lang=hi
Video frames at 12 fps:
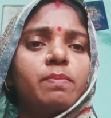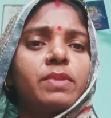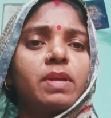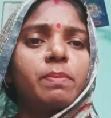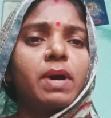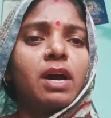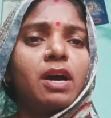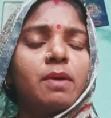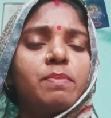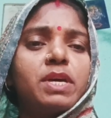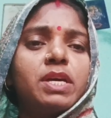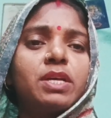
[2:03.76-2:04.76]

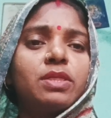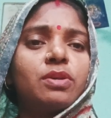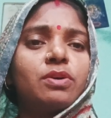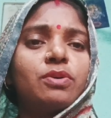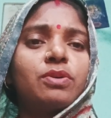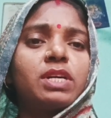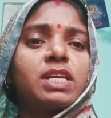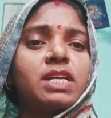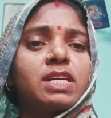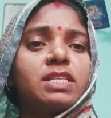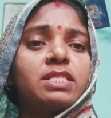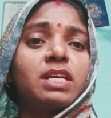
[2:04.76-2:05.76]
भाभी तो
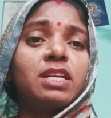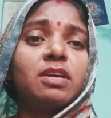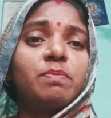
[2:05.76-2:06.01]
किचन